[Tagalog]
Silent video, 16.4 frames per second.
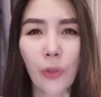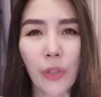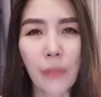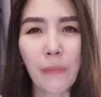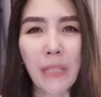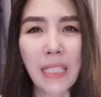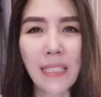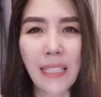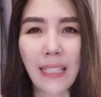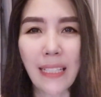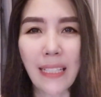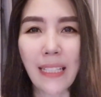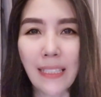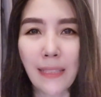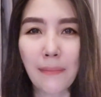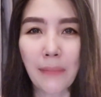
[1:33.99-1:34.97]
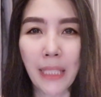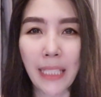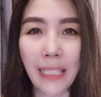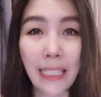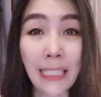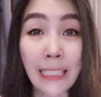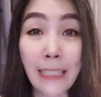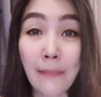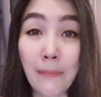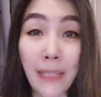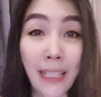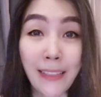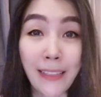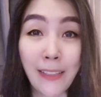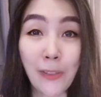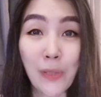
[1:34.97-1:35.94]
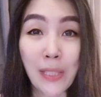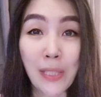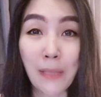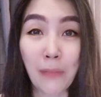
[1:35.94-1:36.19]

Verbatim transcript: or minsan nag-iisip ka ng hindi maganda dun sa